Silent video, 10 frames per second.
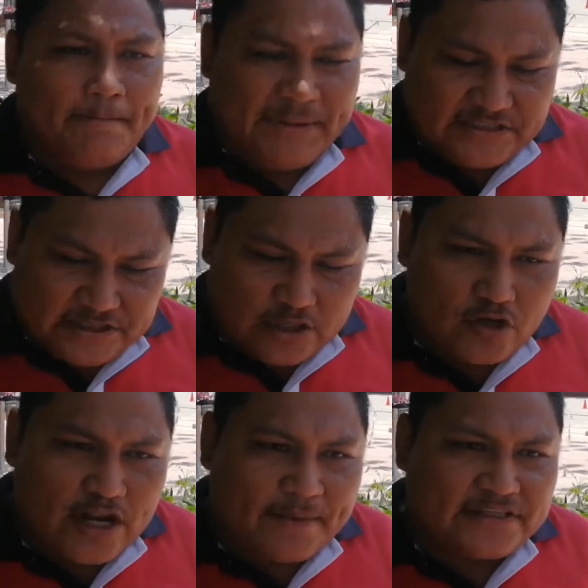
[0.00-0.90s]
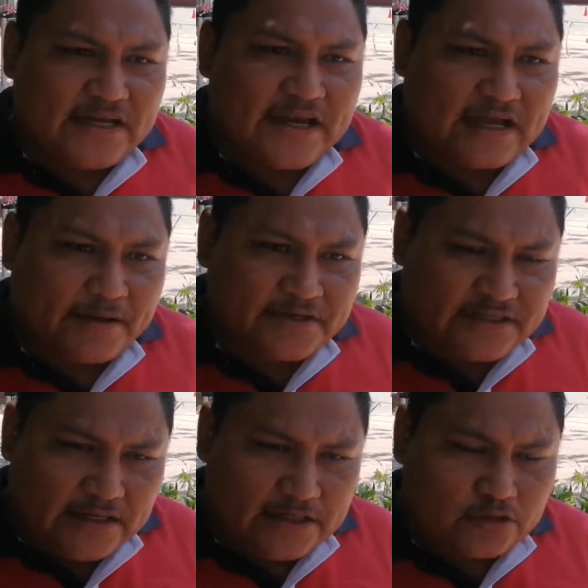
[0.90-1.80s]
vencedora y va a salir la que va a
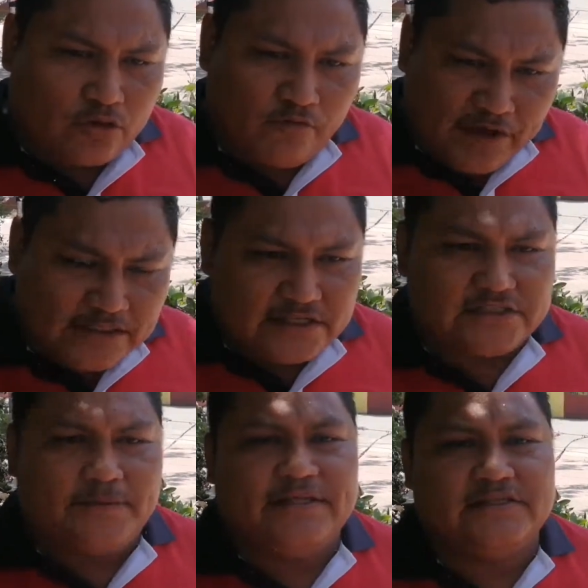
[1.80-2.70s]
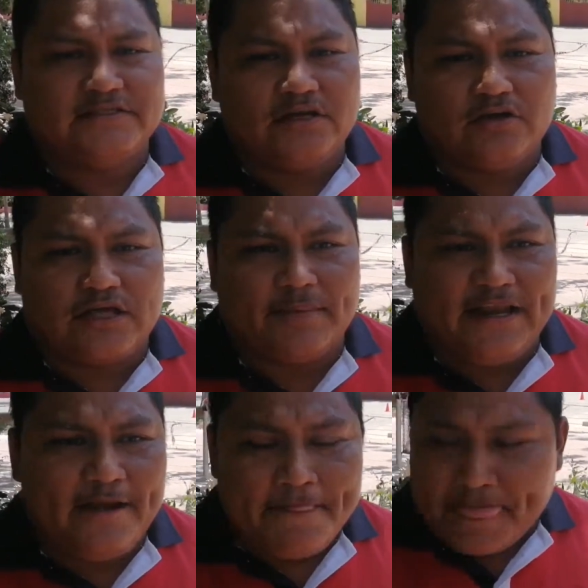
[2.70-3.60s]
salir triunfante este 25 de
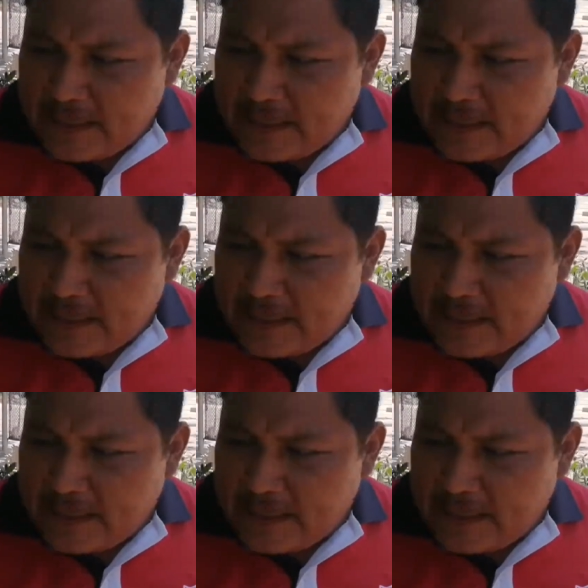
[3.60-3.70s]
abril